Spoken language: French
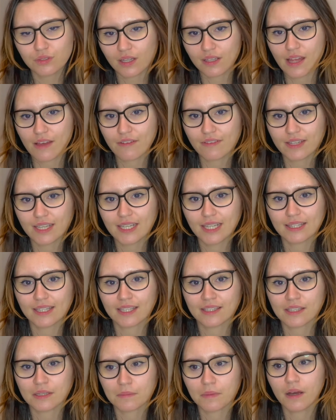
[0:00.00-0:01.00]
en avril et
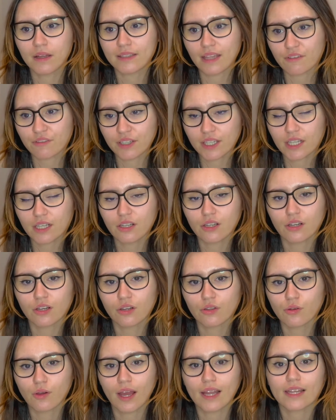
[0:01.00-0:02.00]
techniquement en avril euh, il
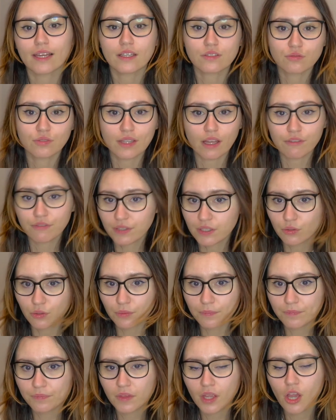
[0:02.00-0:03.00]
y aura les résultats finaux.
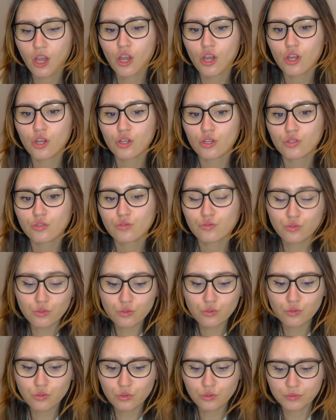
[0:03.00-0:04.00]
Du
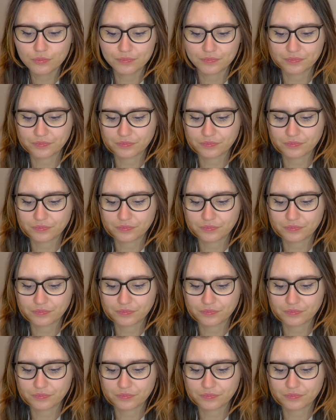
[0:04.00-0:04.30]
coup,